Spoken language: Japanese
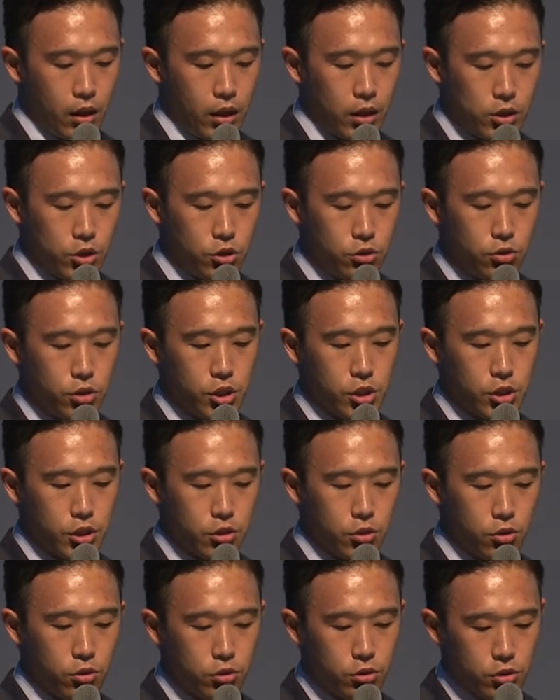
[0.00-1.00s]
瞬時に
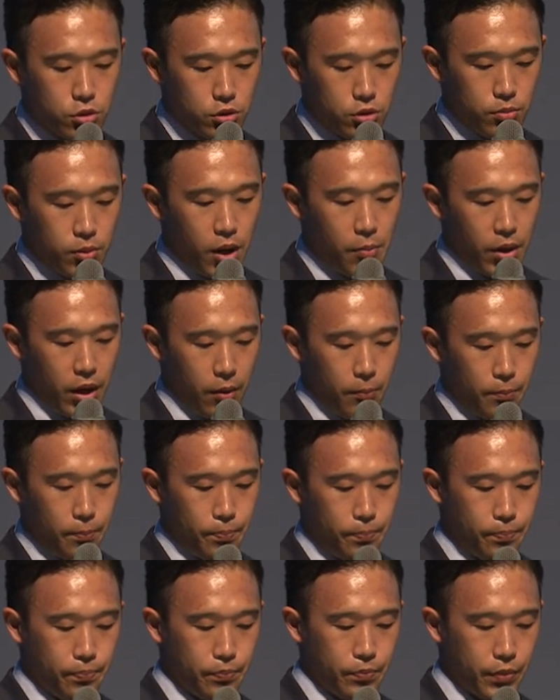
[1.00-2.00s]
共有する場面
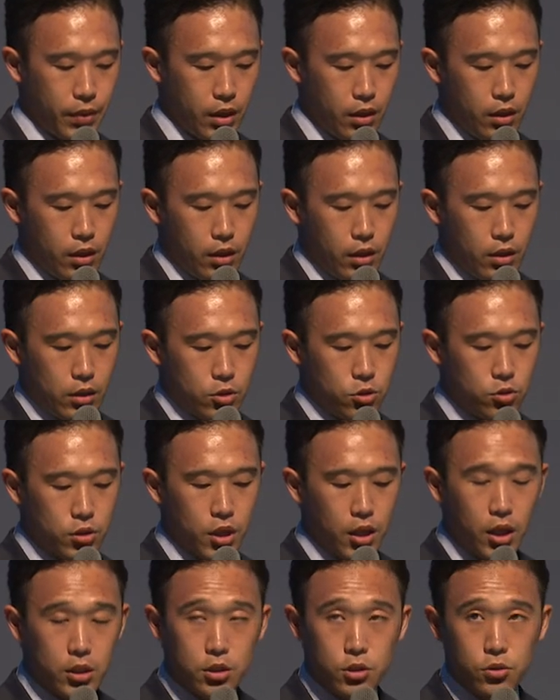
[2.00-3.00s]
調
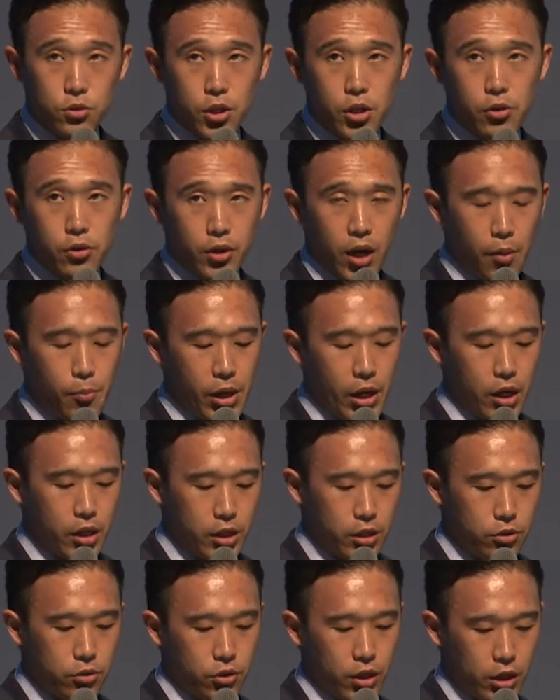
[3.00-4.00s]
査活動でのカメラ
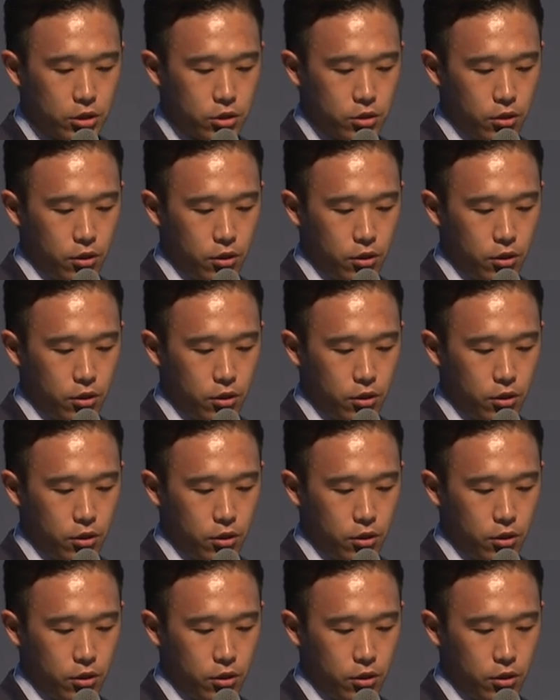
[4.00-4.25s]
機能活